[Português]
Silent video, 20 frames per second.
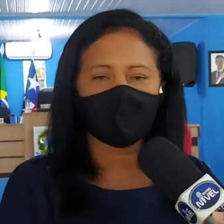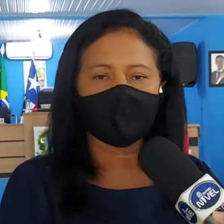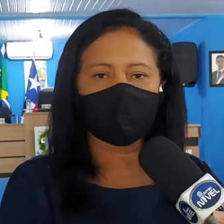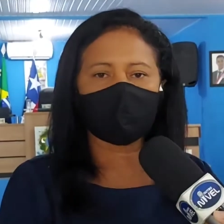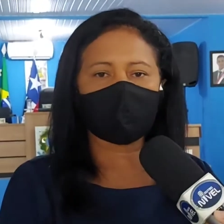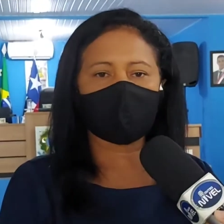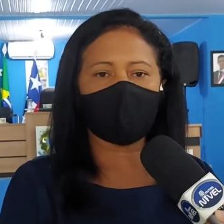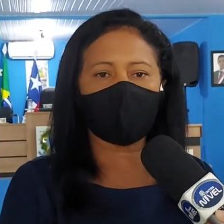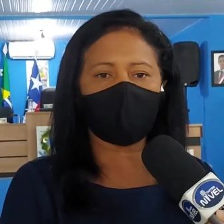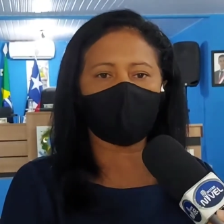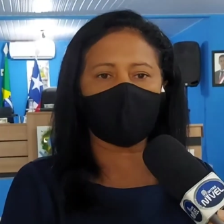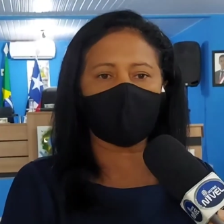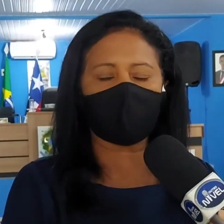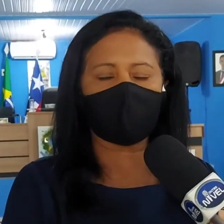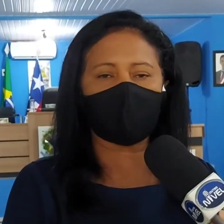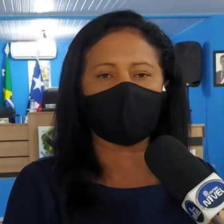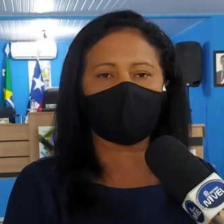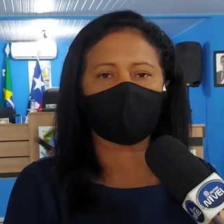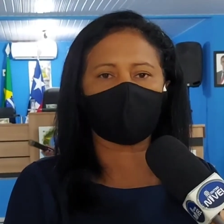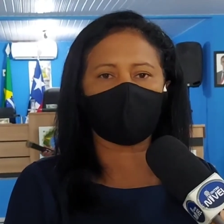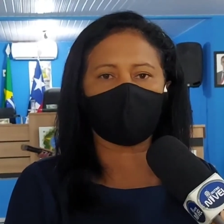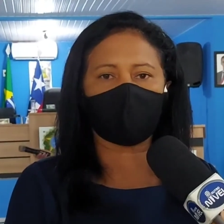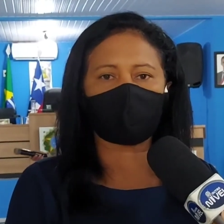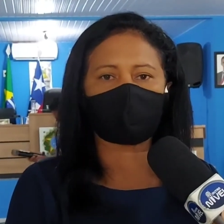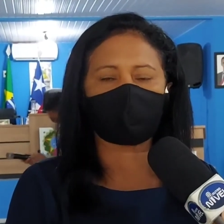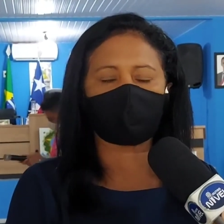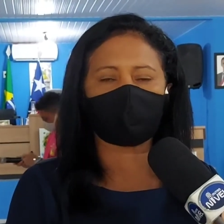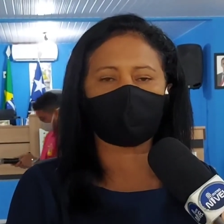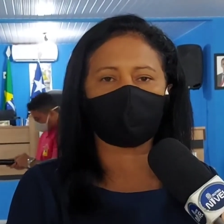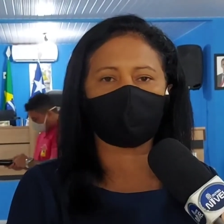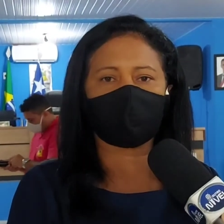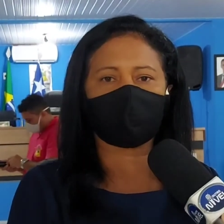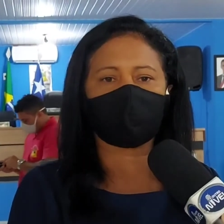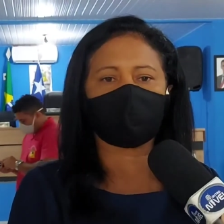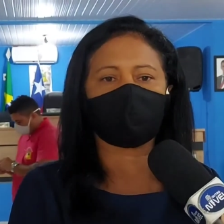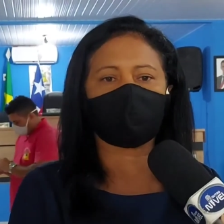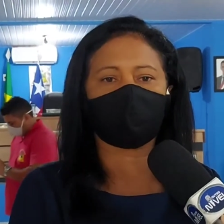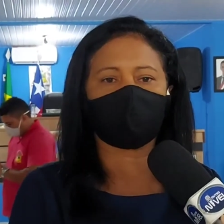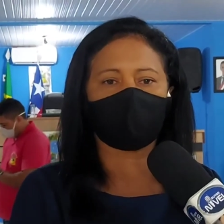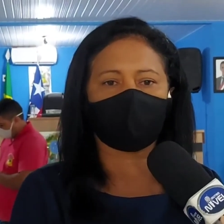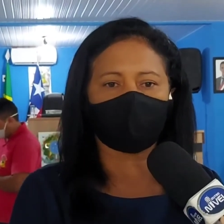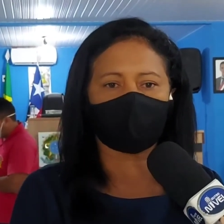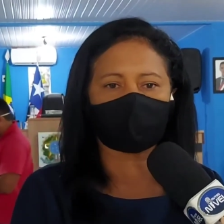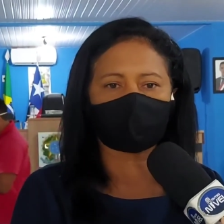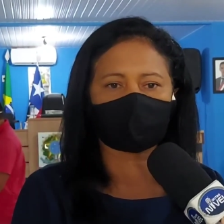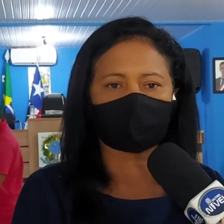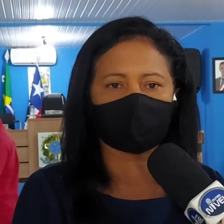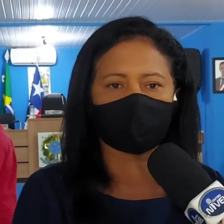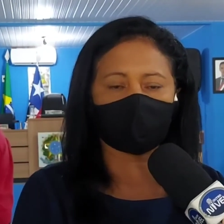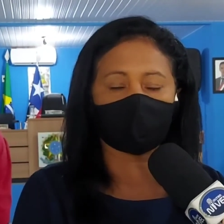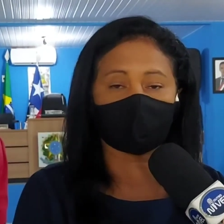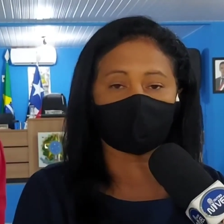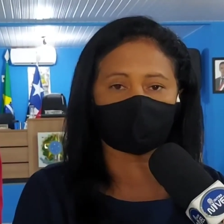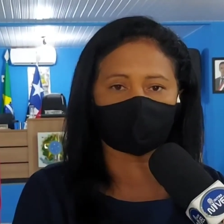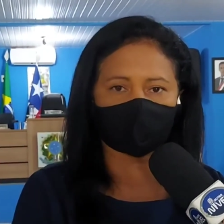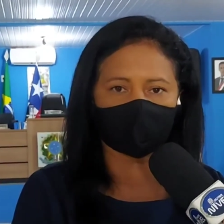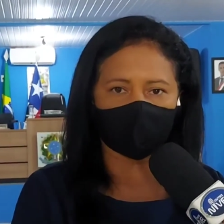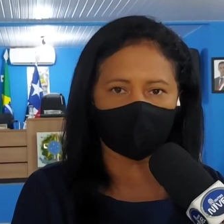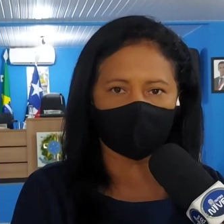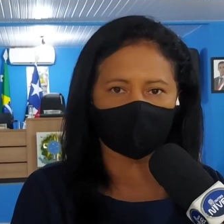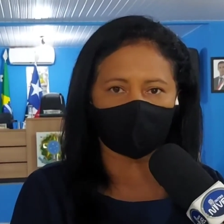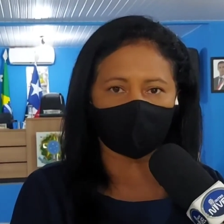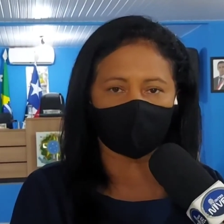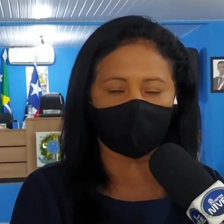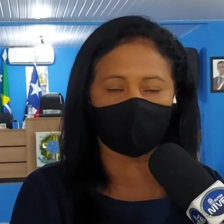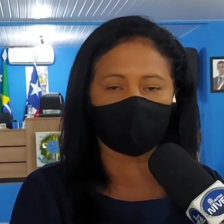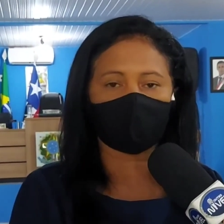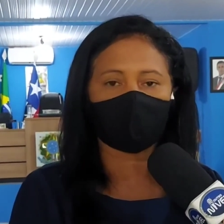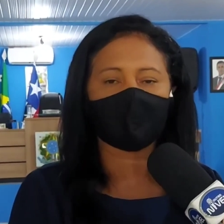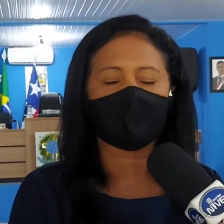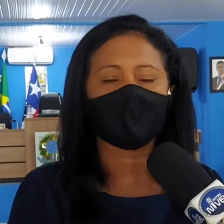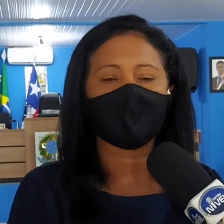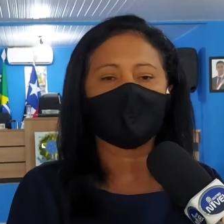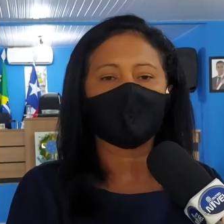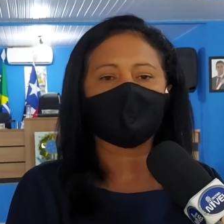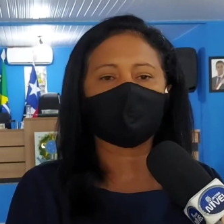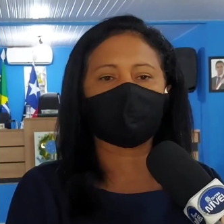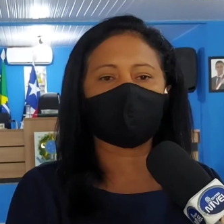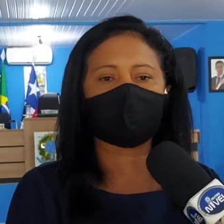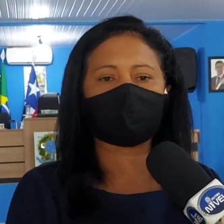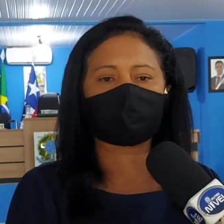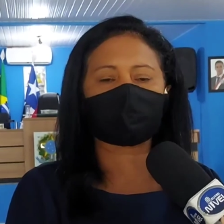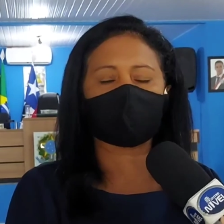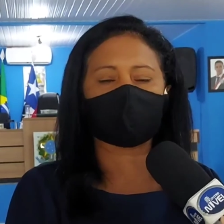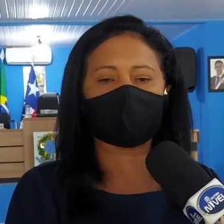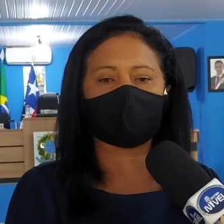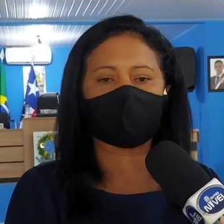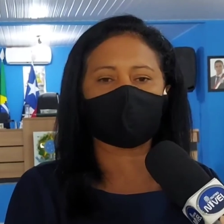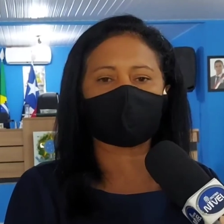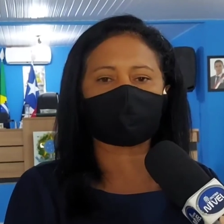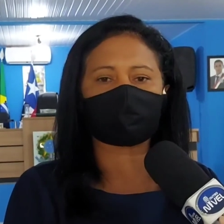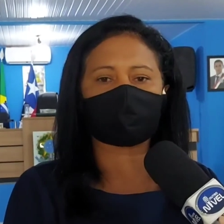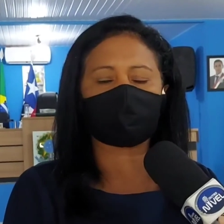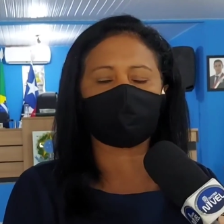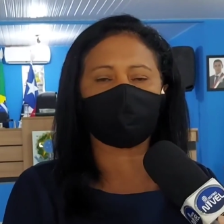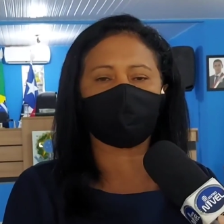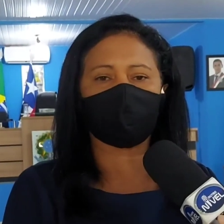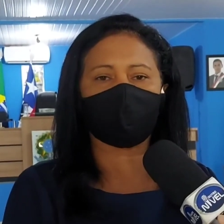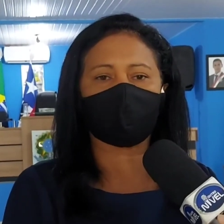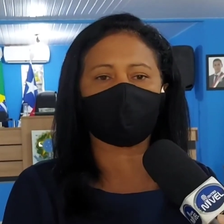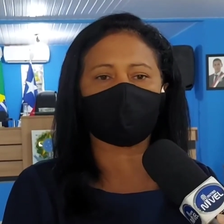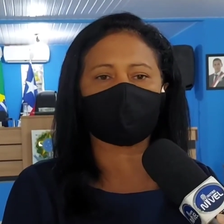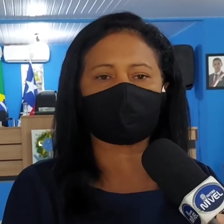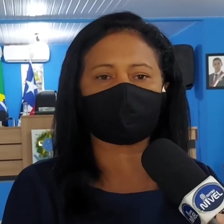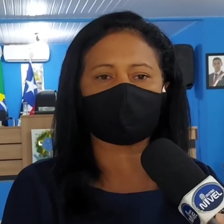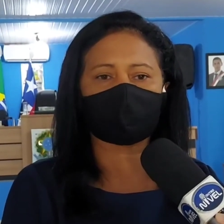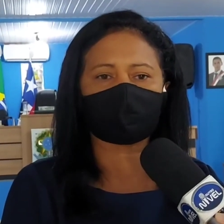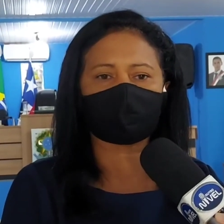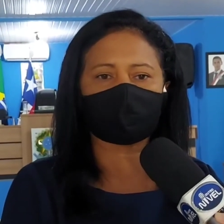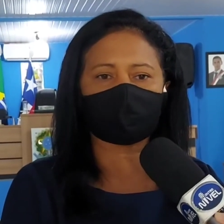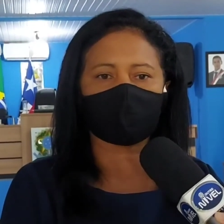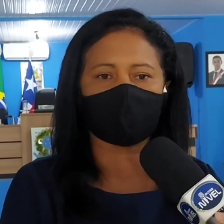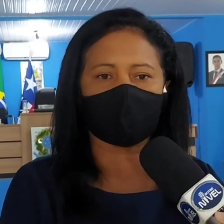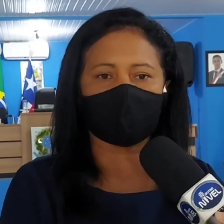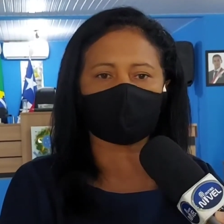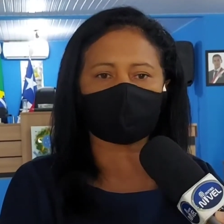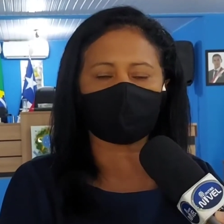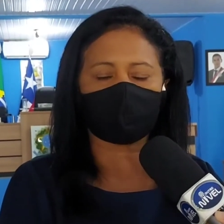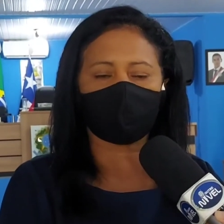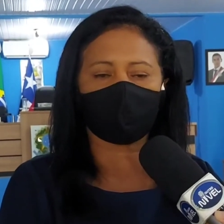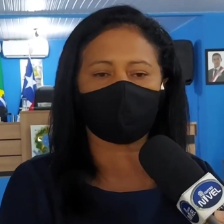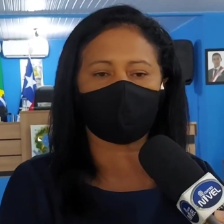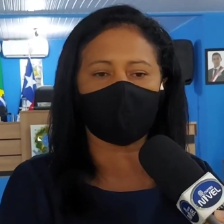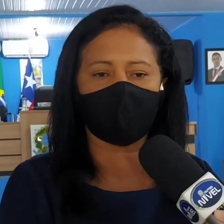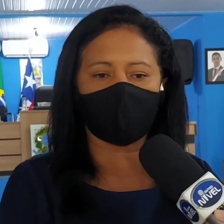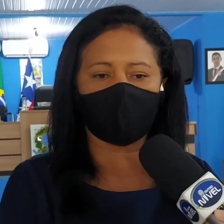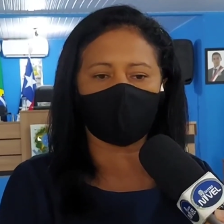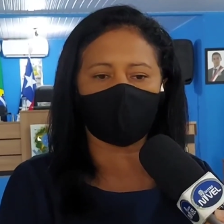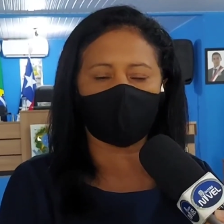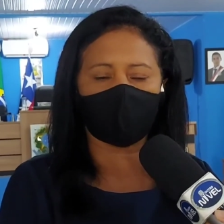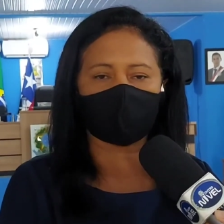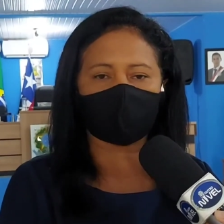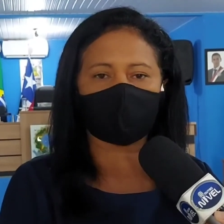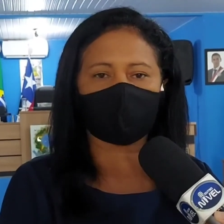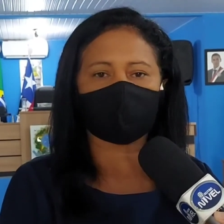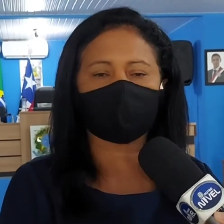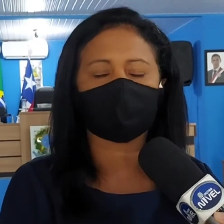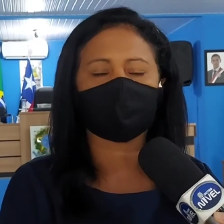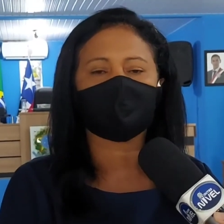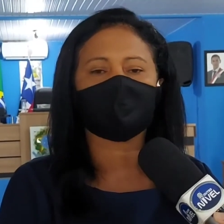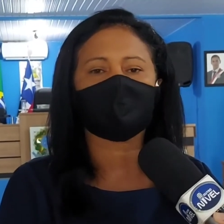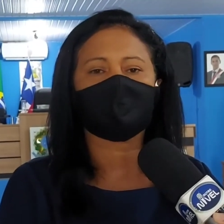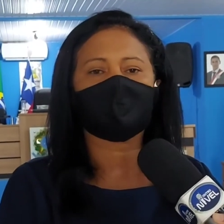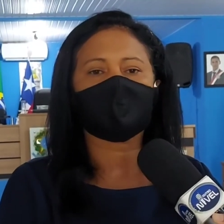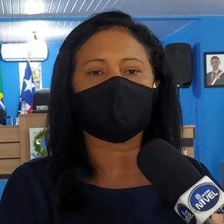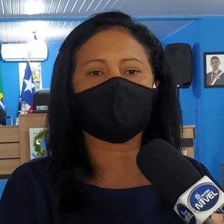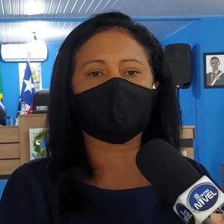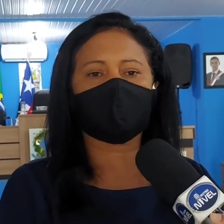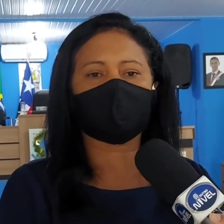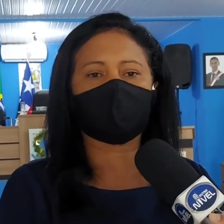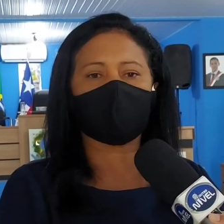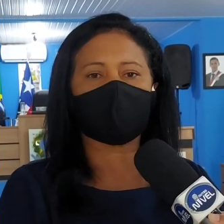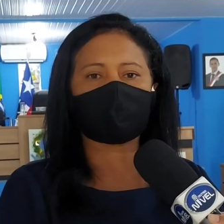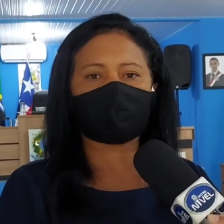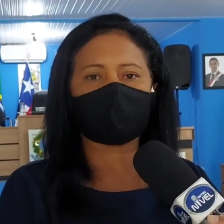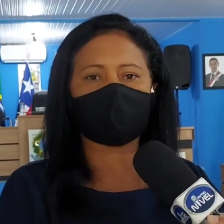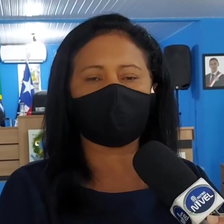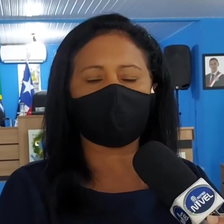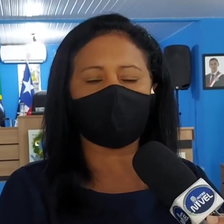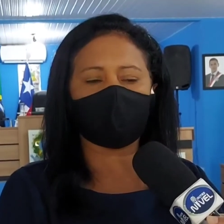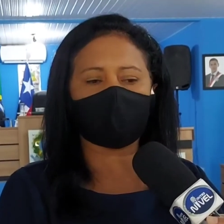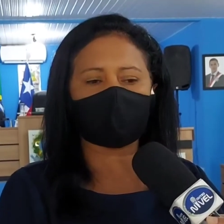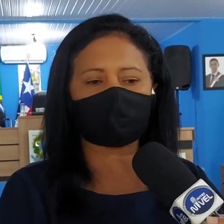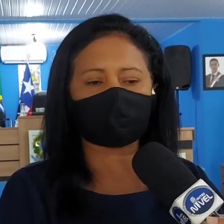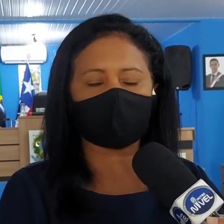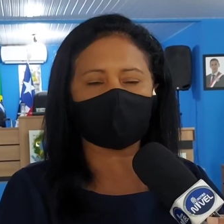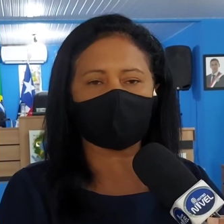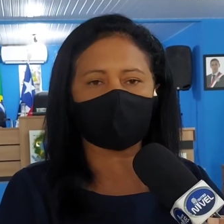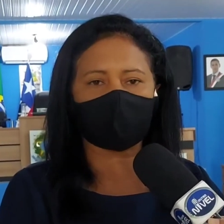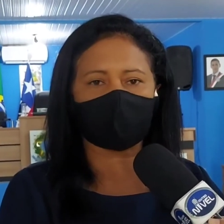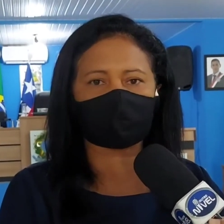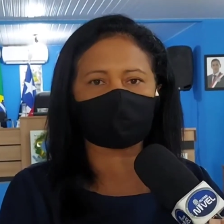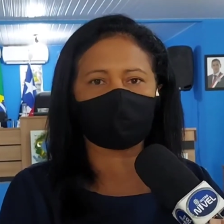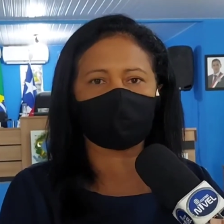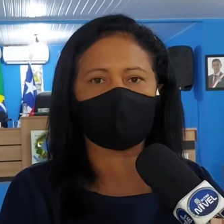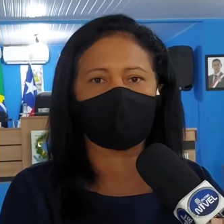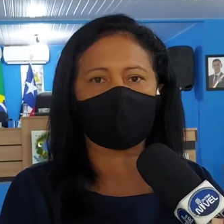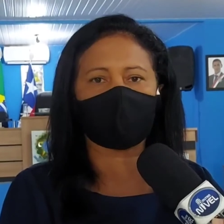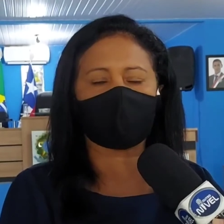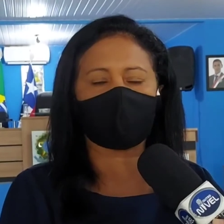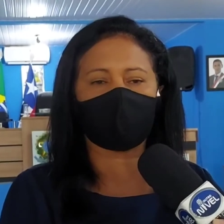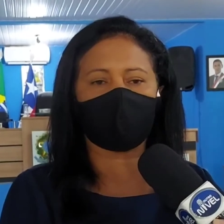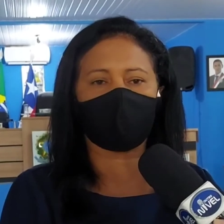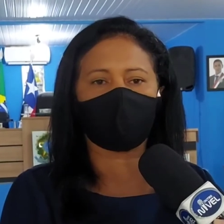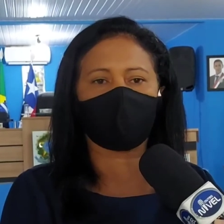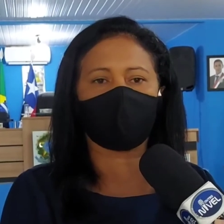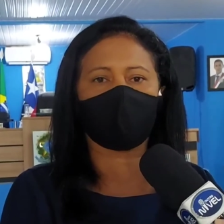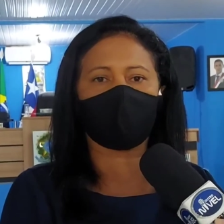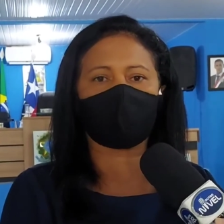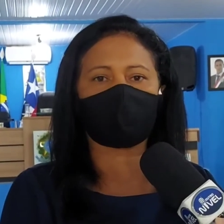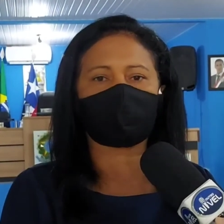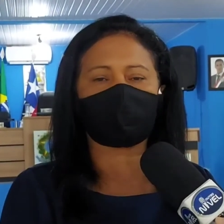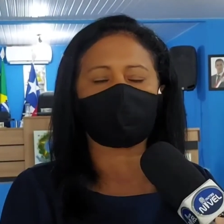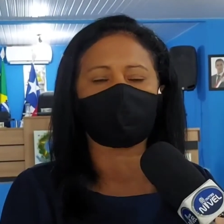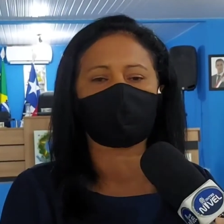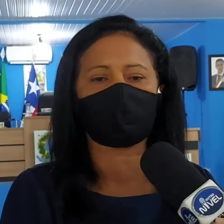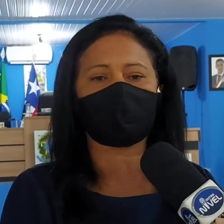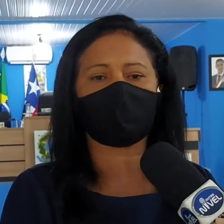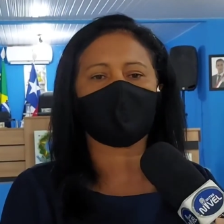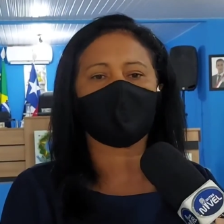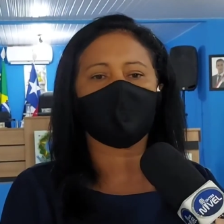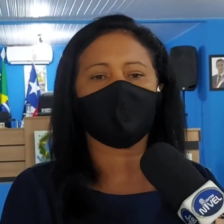e é o papel nosso de nós legislador desta casa de ver a necessidade do povoado e trazer para essa casa para que os nossos